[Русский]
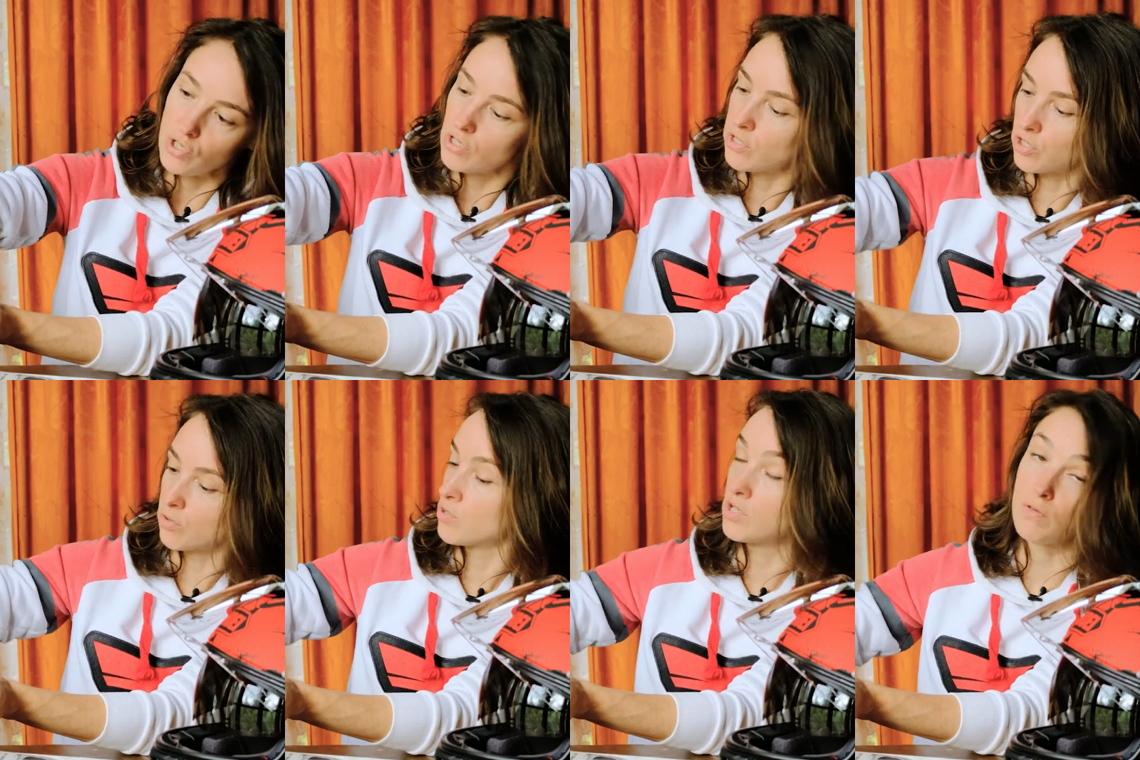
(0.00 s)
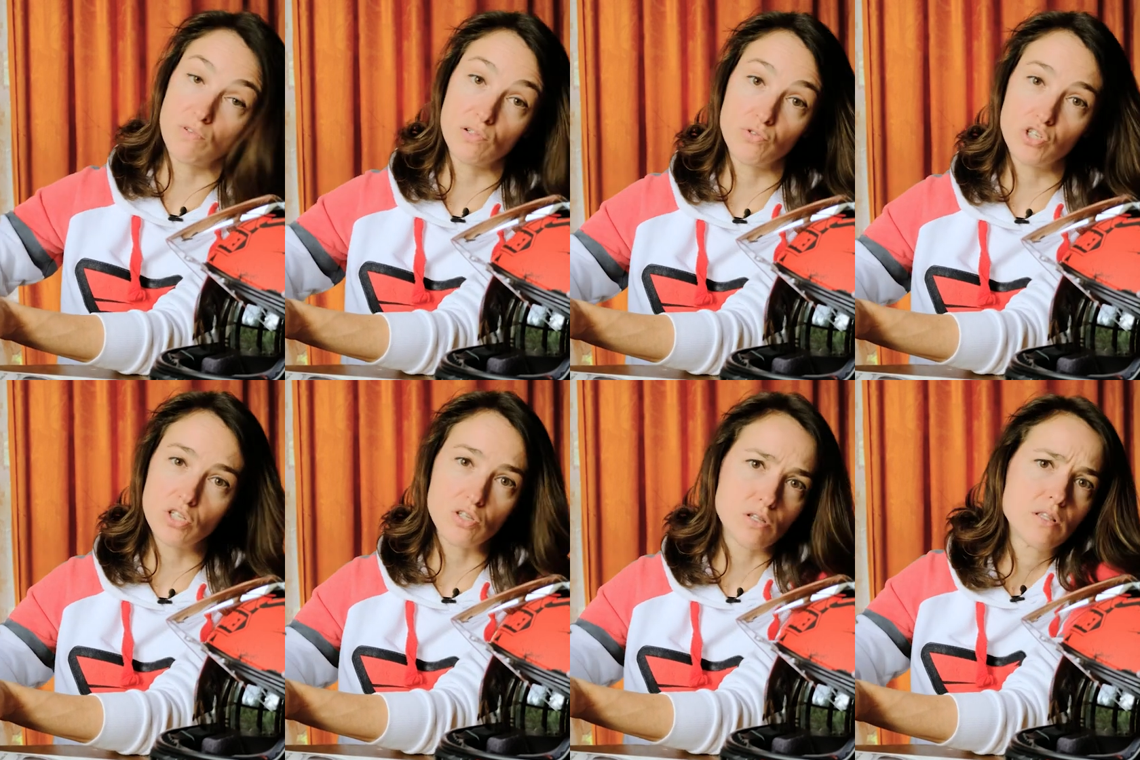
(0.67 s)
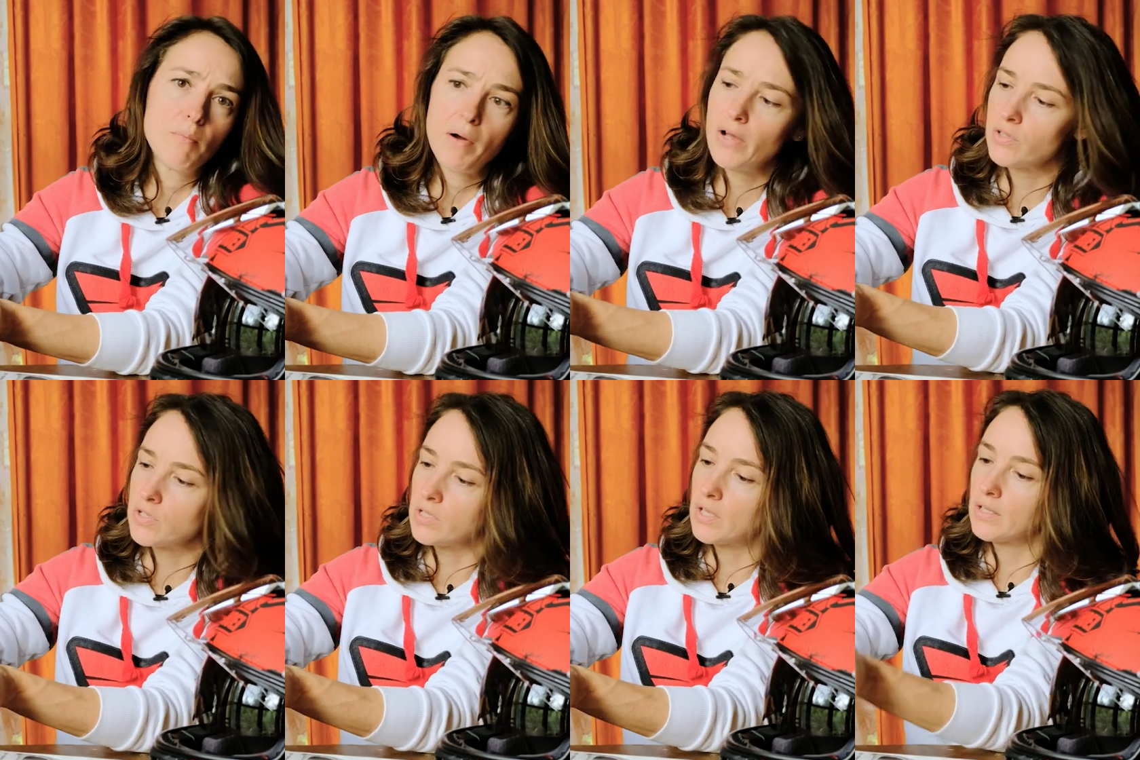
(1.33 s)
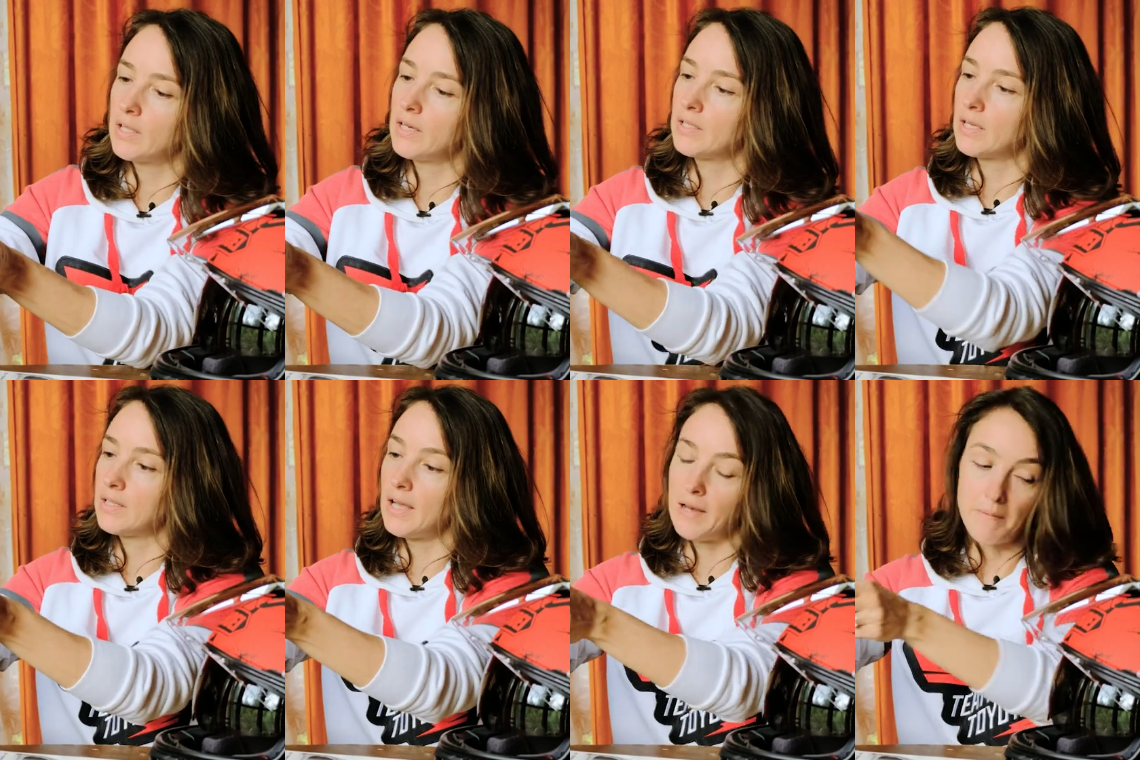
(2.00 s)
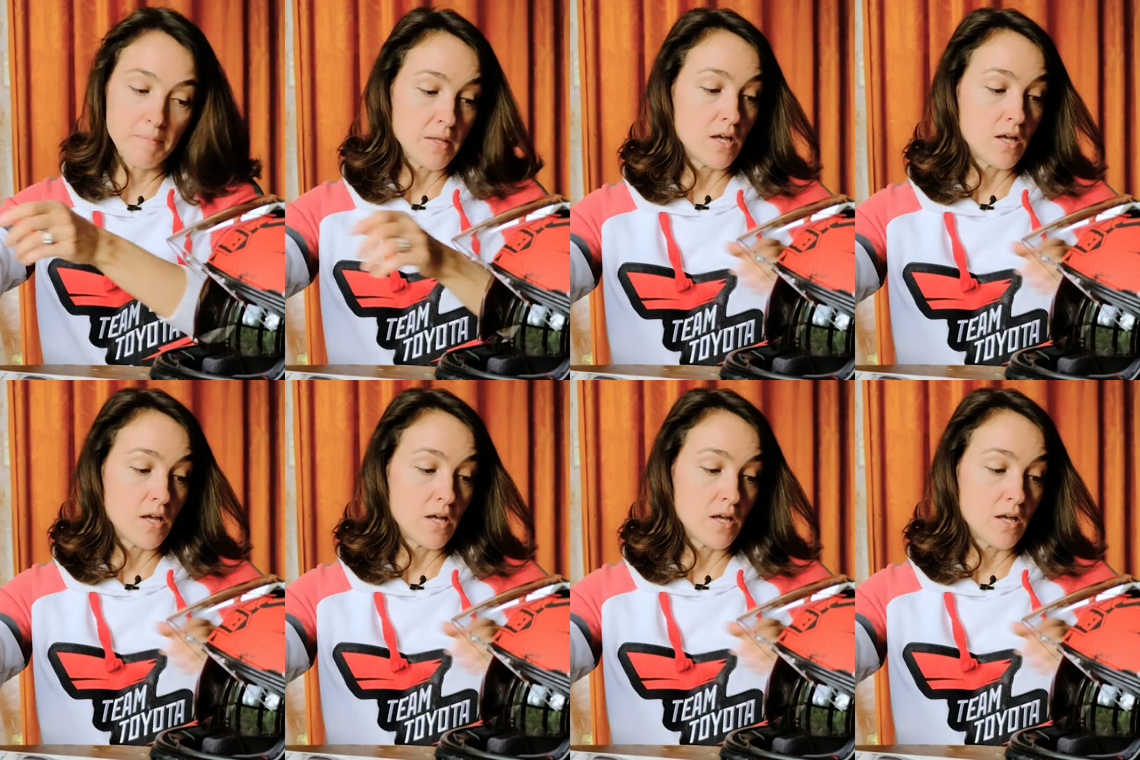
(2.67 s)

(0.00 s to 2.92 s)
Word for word: если что-то с ними случится, сломается и так далее, и так далее.